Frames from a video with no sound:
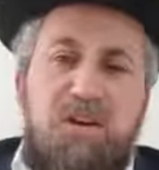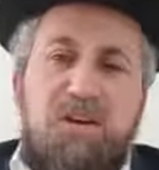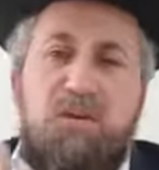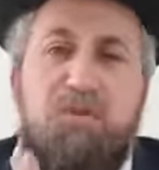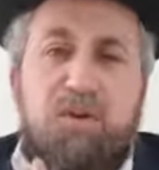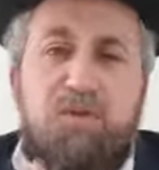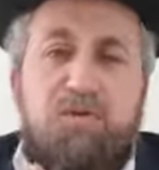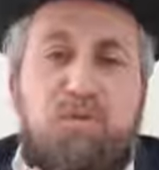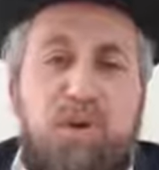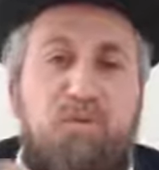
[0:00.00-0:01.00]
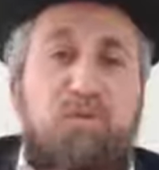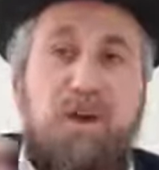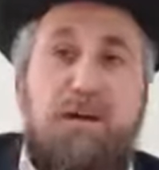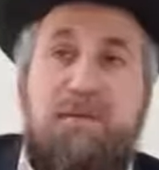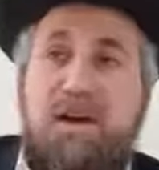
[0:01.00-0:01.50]
Il a dû prendre une fois un coup dans
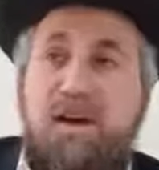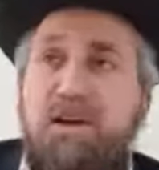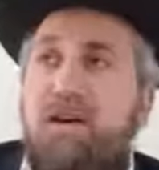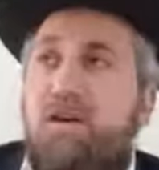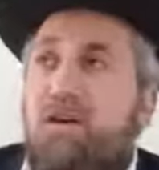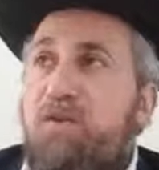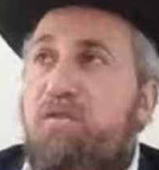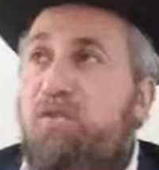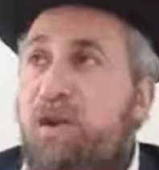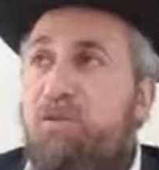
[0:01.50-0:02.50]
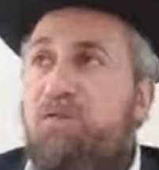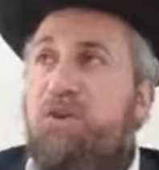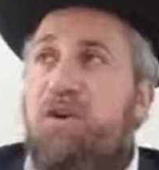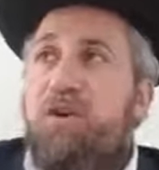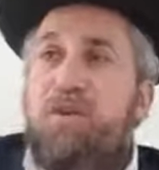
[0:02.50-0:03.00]
la main, une fois un coup
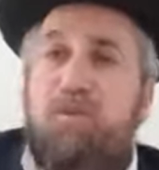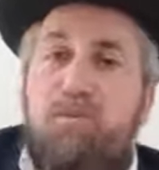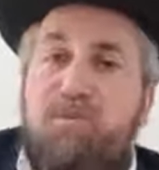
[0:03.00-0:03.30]
dans le,